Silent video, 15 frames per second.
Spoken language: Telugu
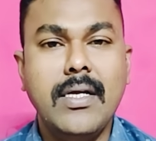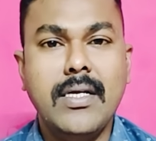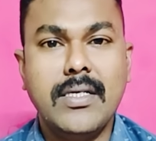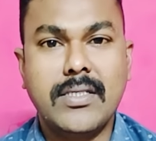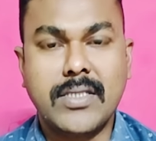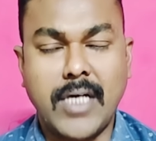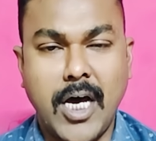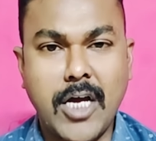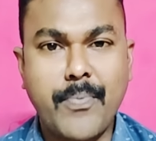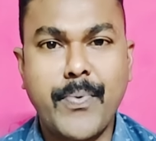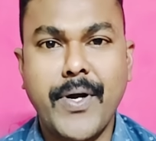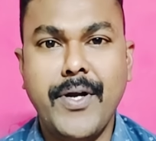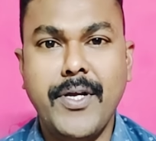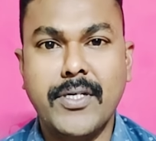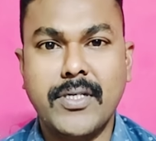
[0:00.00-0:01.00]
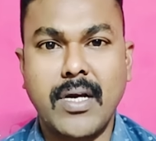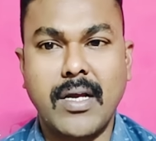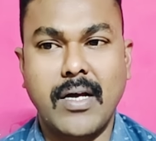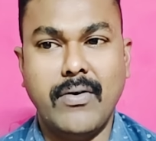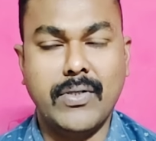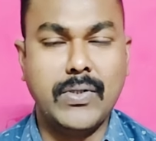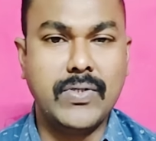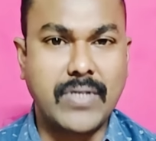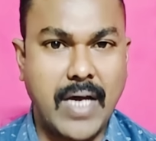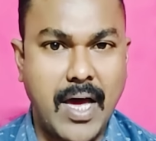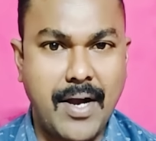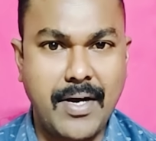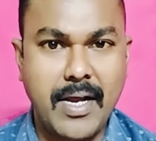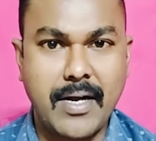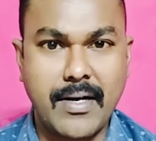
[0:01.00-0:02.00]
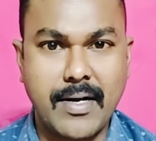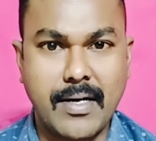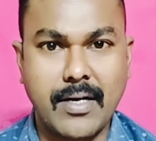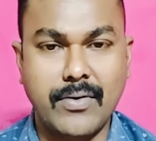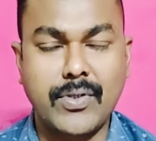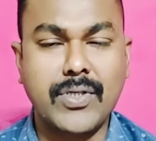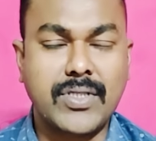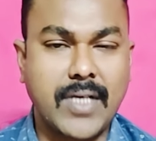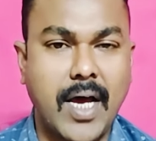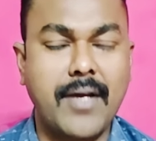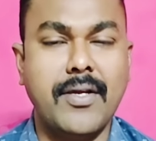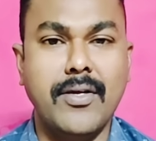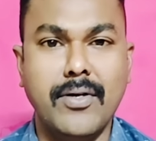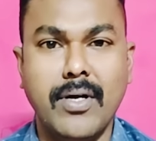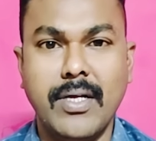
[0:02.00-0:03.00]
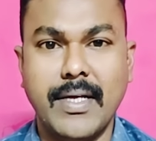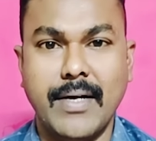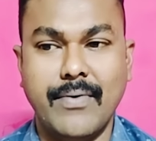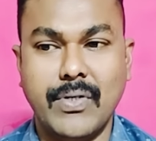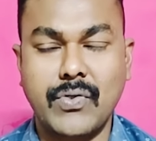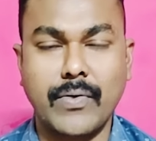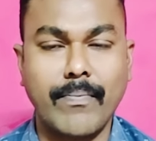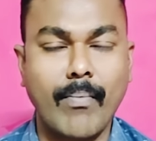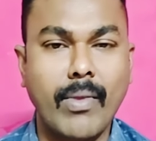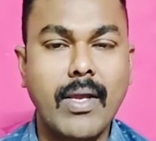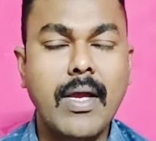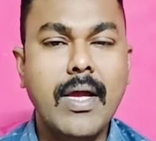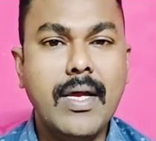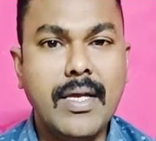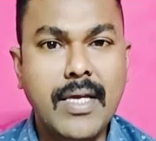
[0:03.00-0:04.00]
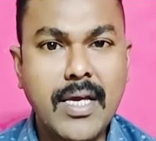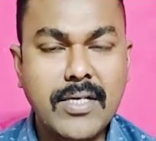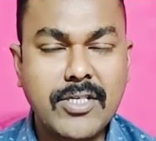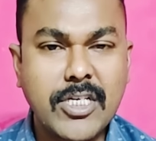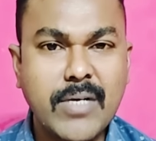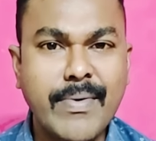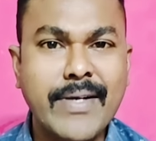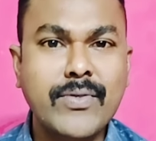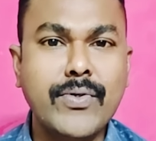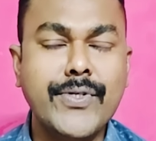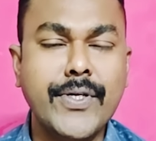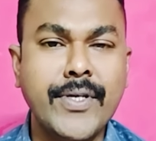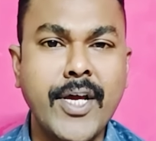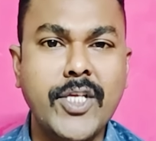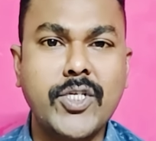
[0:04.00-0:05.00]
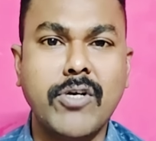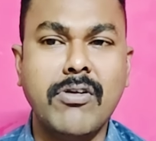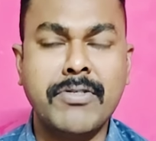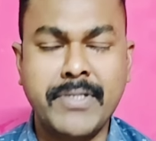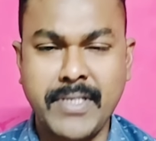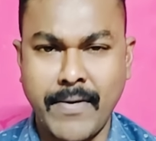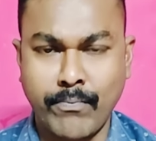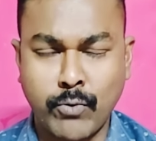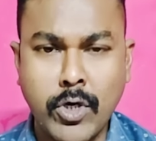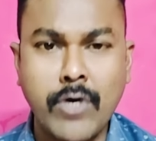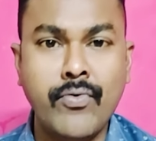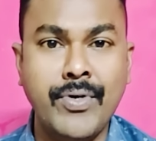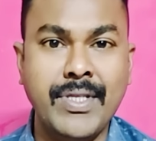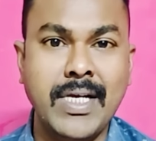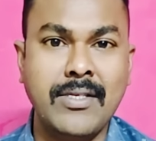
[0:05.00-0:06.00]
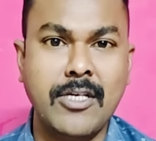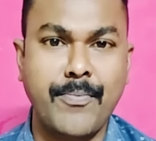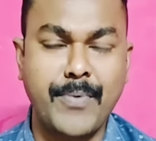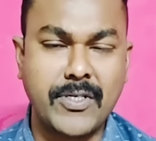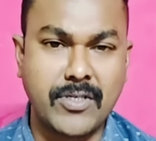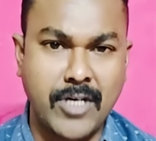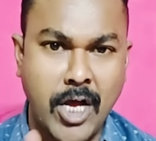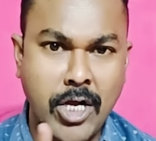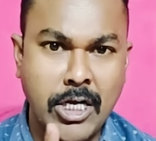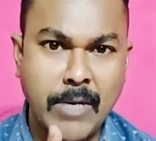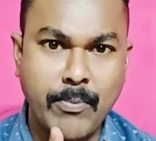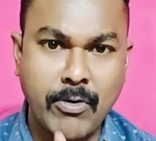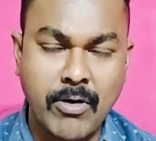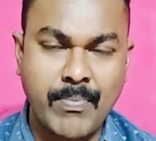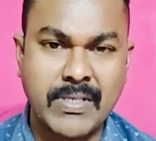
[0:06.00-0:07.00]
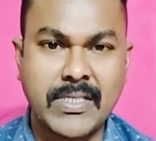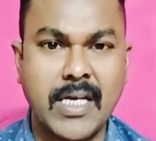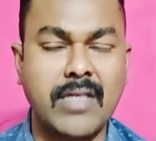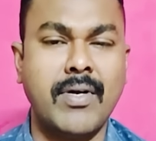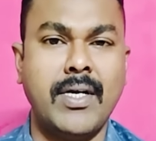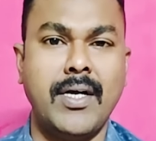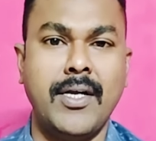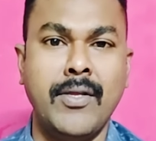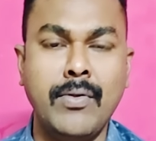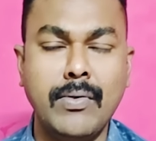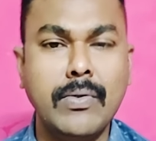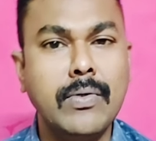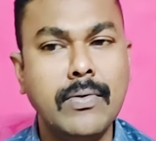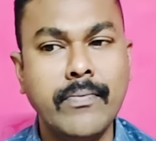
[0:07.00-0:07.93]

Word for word: స్టార్ ప్రొడ్యూసర్లు కావచ్చు స్టార్ డైరెక్టర్ కావచ్చు స్టార్ హీరోలు కావచ్చు ఈ సినిమా చూసి నేర్చుకోవాల్సింది ఎంతో ఉంది అని చెప్పేసి రాంగ్ అప్ల వర్మ సైతం అన్నాడు ఎందుకు